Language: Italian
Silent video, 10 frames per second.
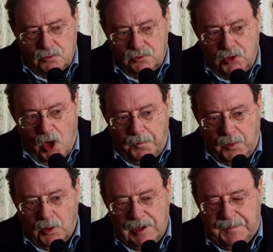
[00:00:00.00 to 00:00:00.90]

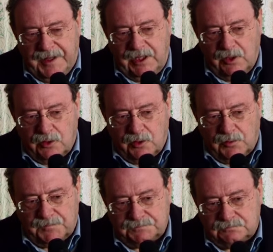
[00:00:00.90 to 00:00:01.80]
dopo il
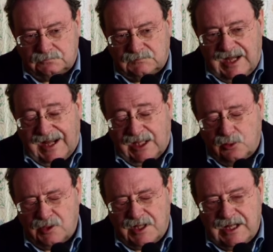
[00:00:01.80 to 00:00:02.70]
periodo della
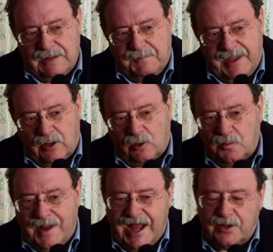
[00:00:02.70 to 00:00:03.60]
caduta dell'impero
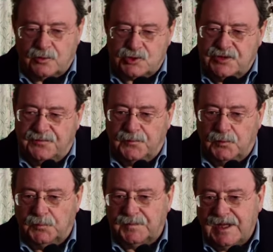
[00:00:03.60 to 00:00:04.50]
romano ci
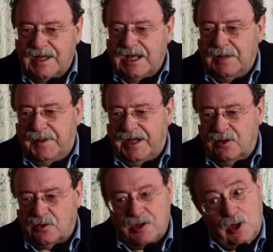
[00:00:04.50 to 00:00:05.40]
fu il
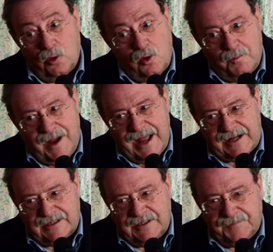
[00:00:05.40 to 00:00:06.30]
periodo dei
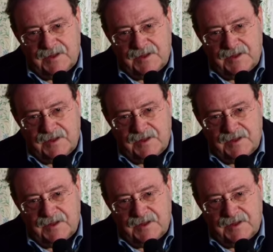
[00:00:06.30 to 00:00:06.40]
Longobardi,